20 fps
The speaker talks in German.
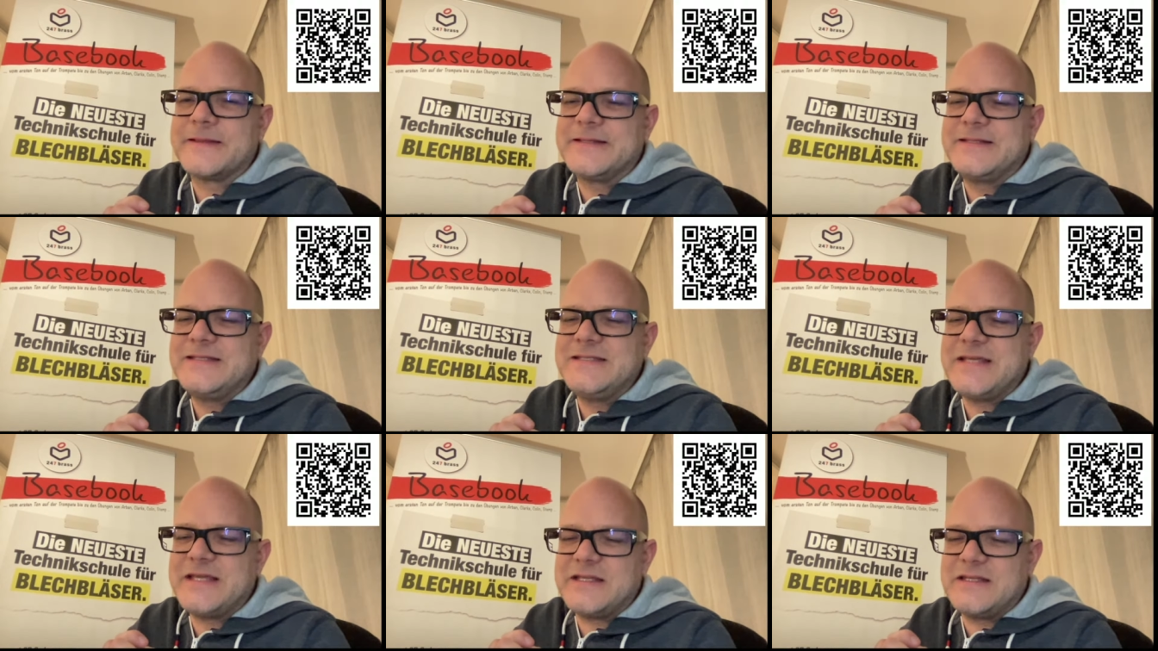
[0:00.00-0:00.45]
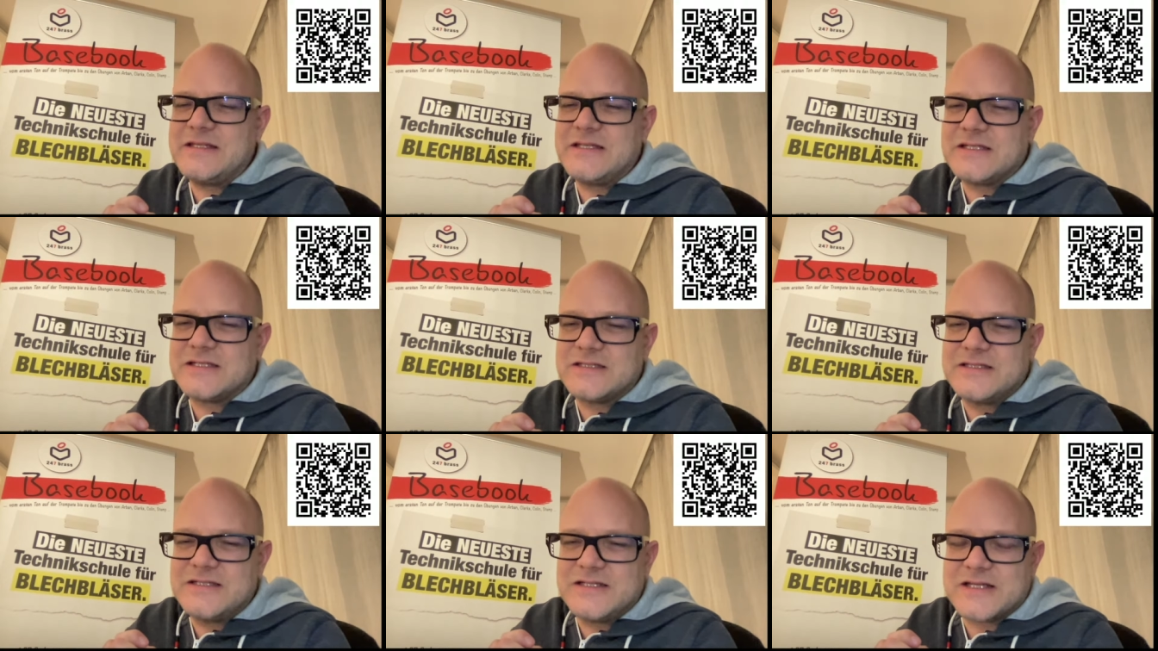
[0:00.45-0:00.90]

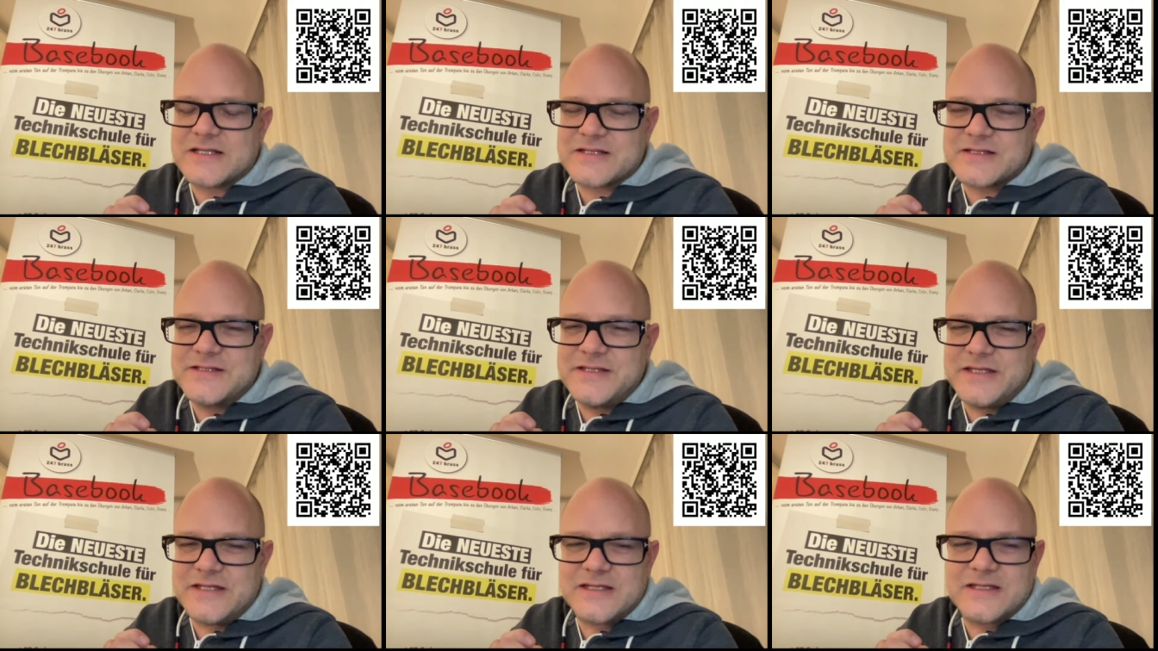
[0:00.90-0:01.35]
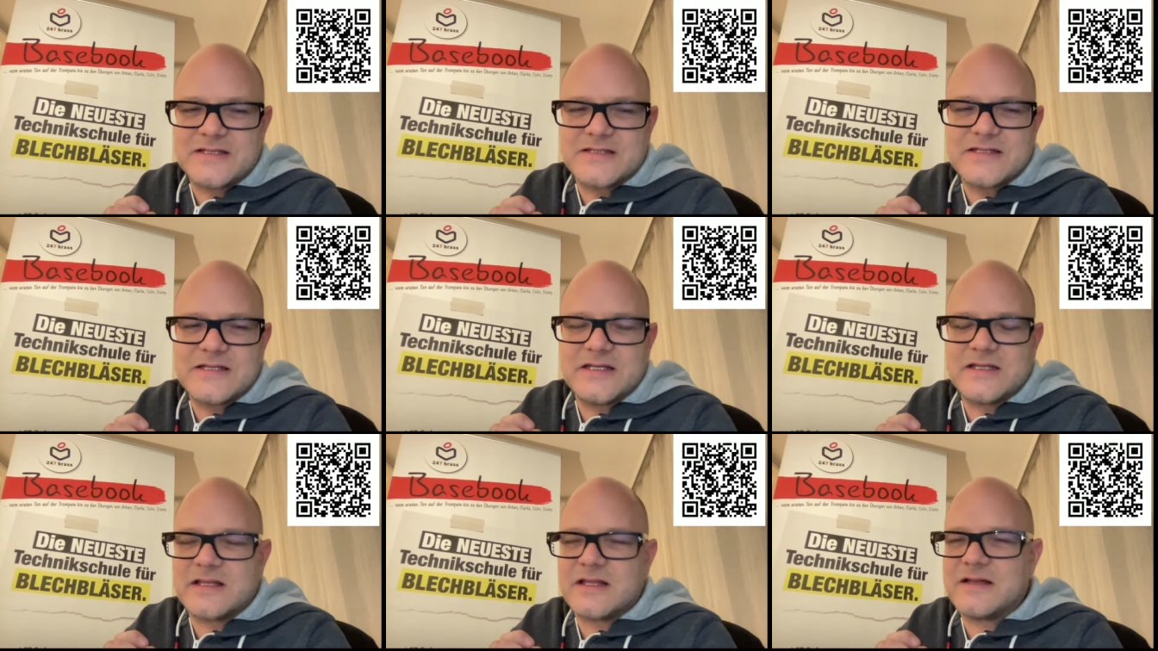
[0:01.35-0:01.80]
Diejenigen, die das nicht
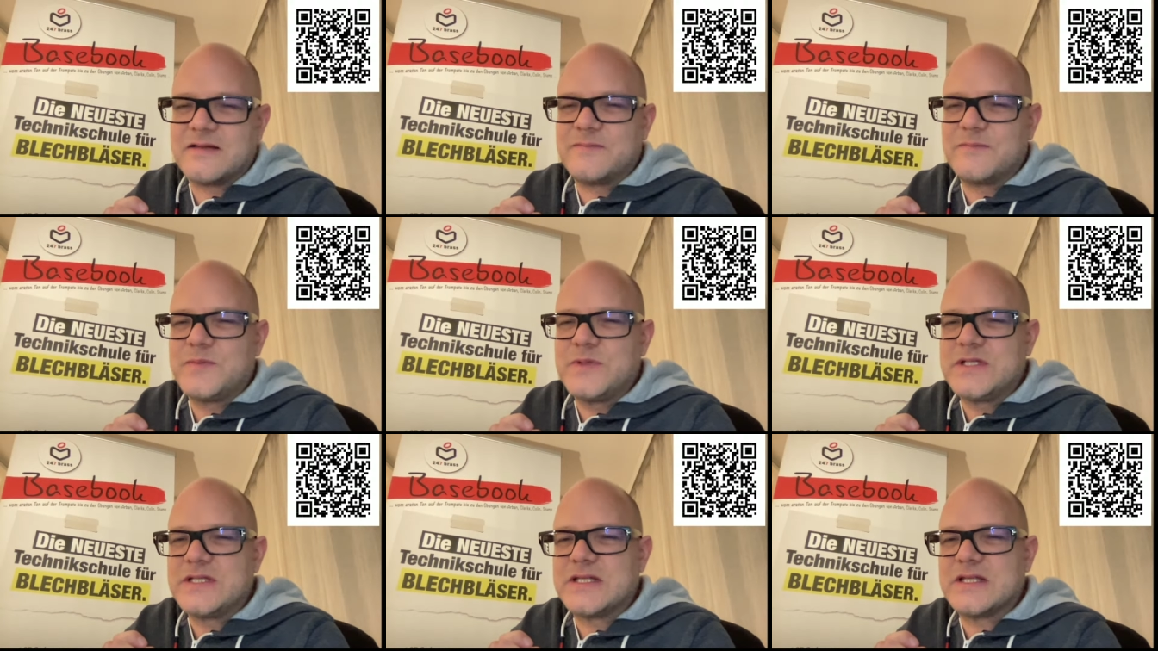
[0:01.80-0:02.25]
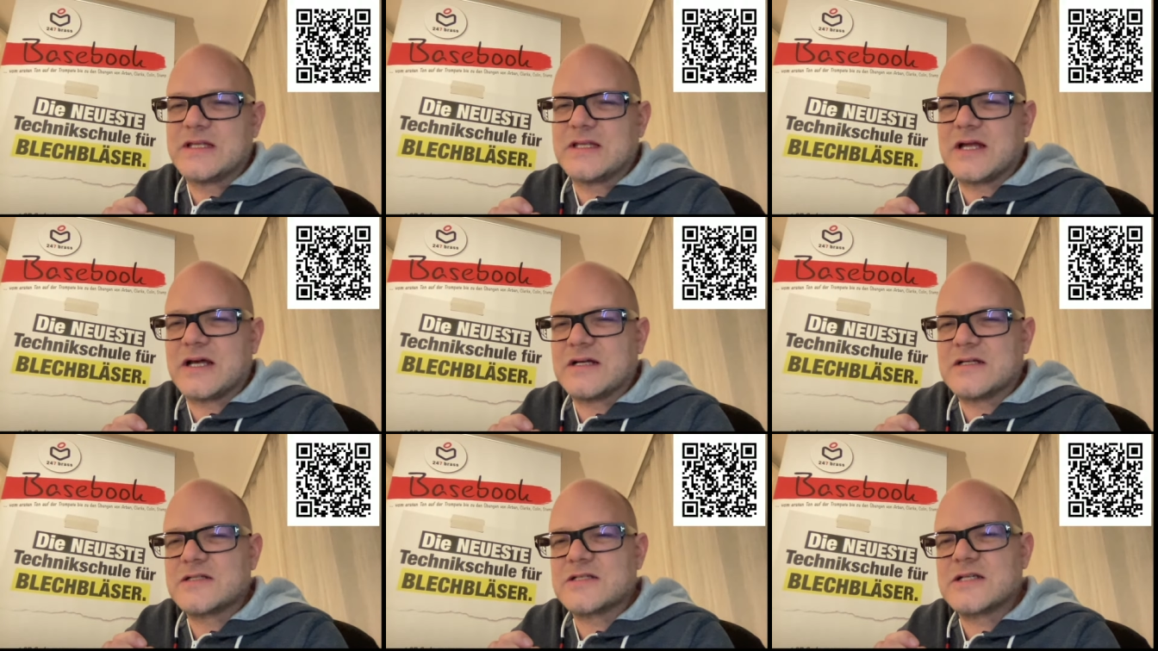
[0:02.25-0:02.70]
gesehen haben, bitte
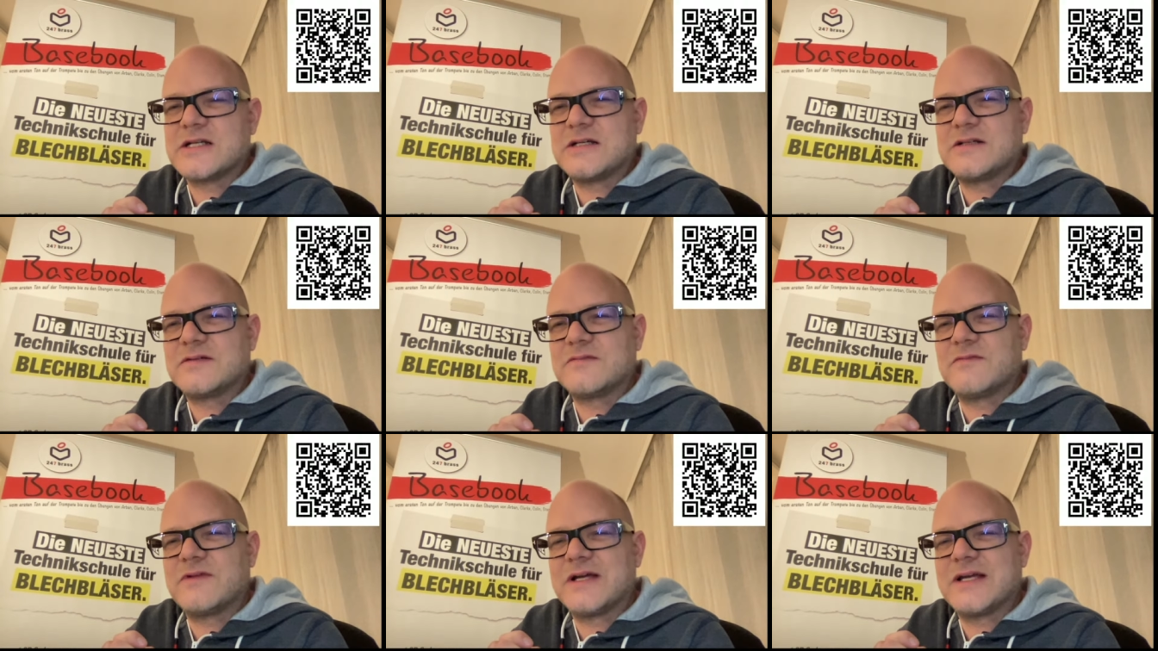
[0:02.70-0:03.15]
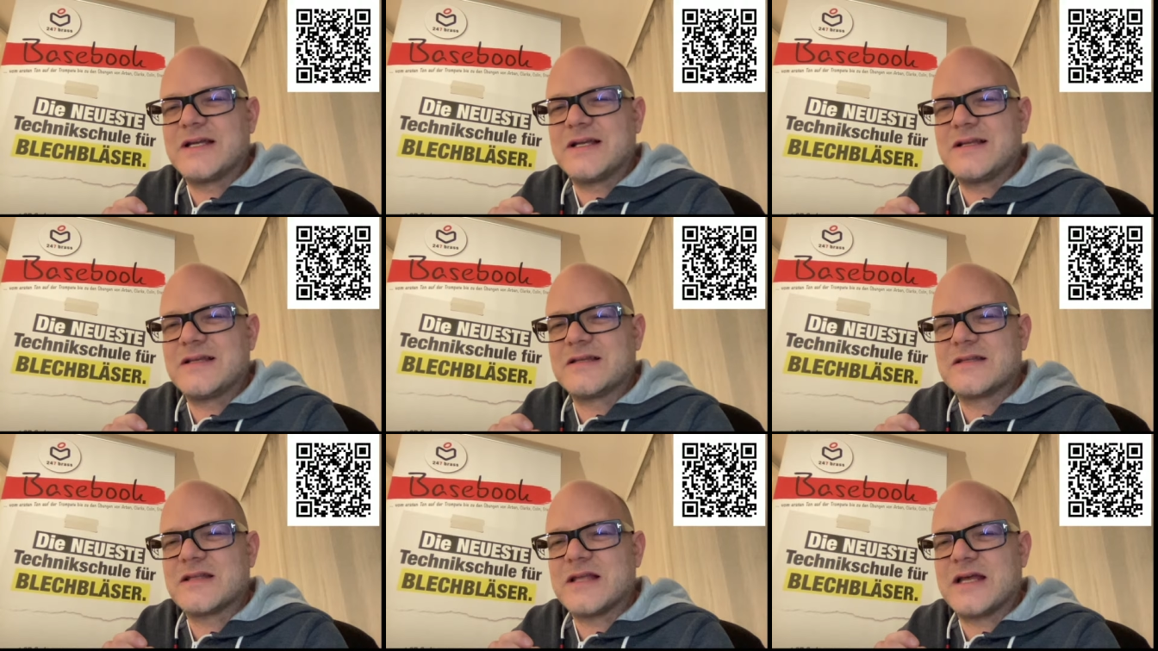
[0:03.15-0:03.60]
nachschauen,
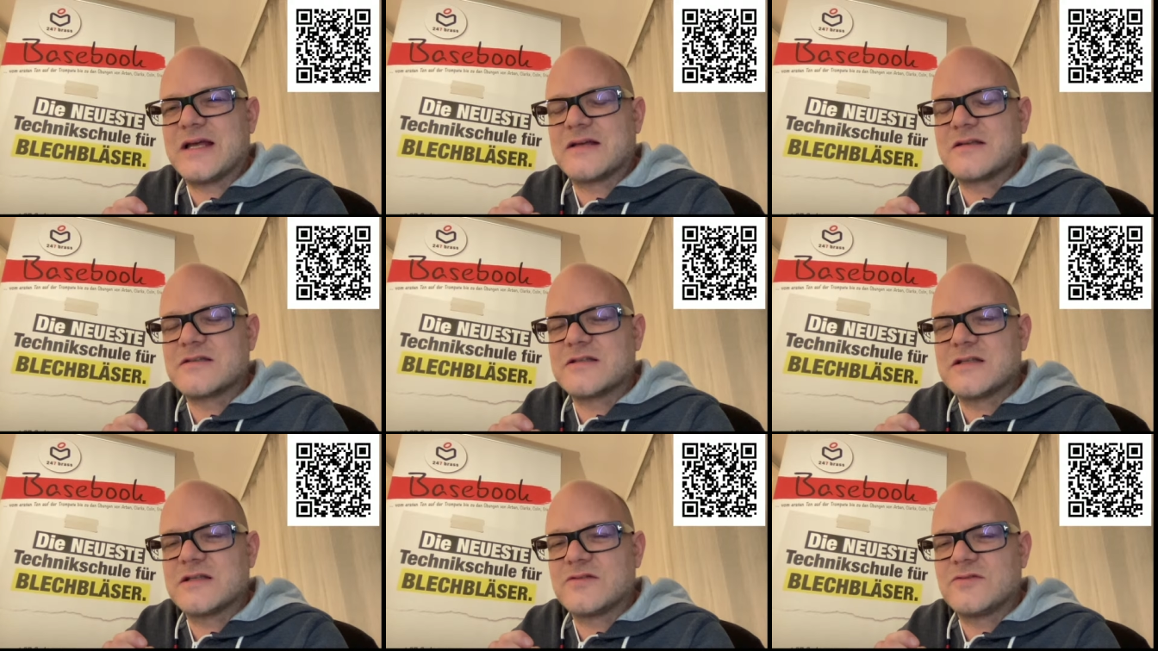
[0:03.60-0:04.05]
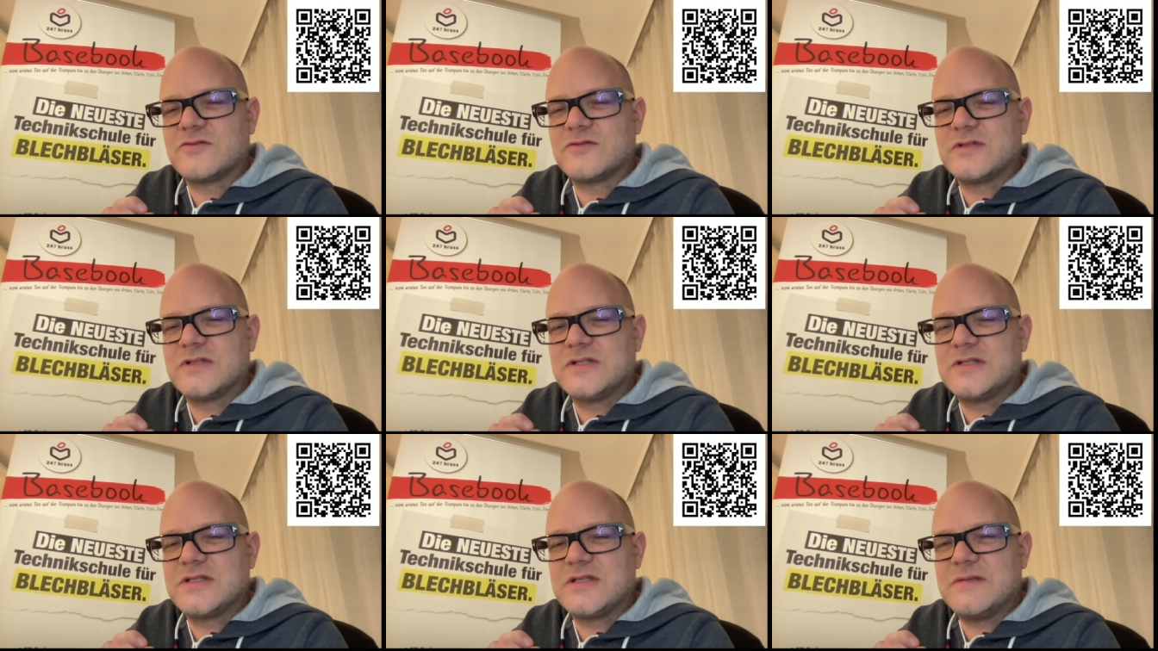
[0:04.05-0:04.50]
weil der erste
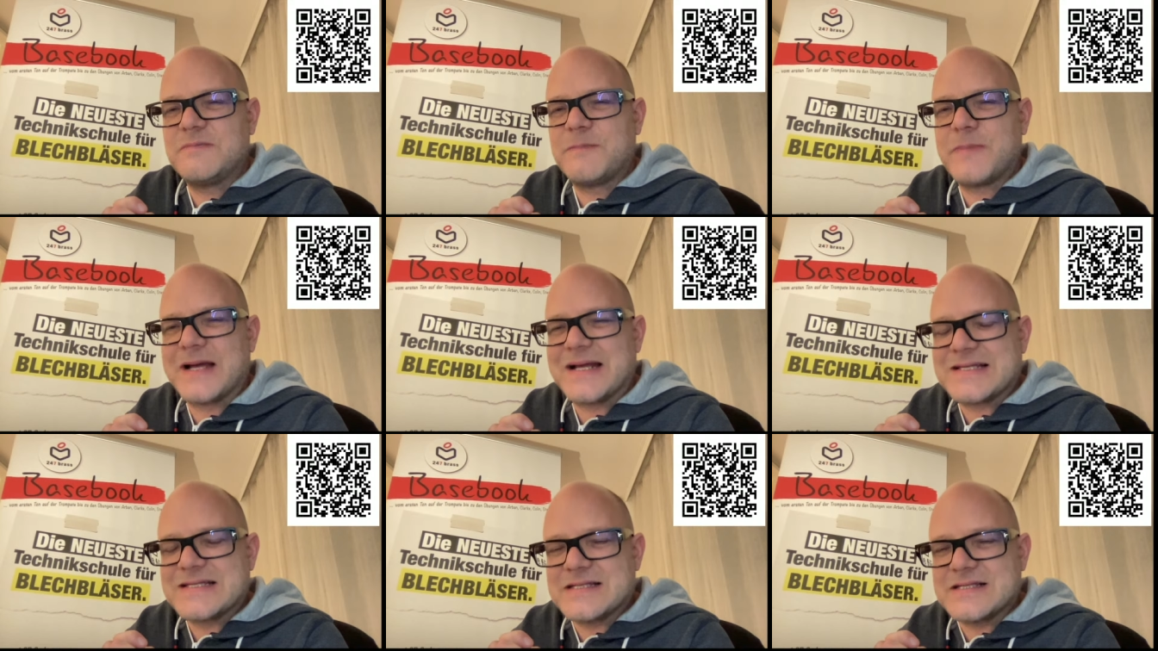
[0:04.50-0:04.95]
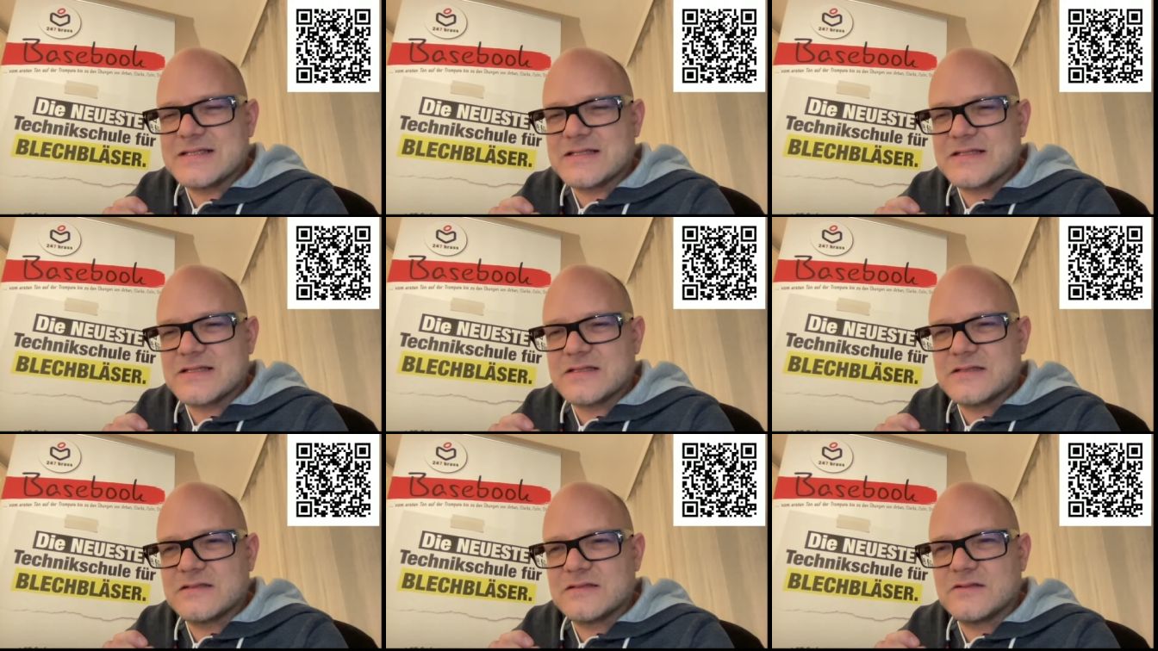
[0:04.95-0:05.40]
Ton ist die
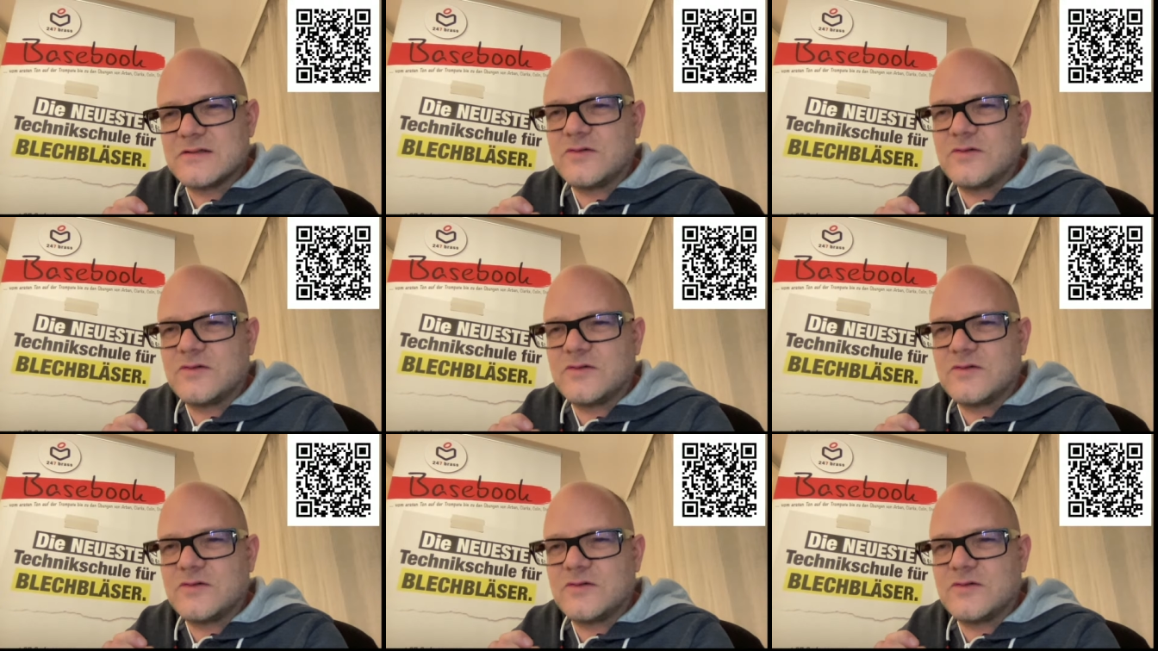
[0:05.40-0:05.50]
Basis.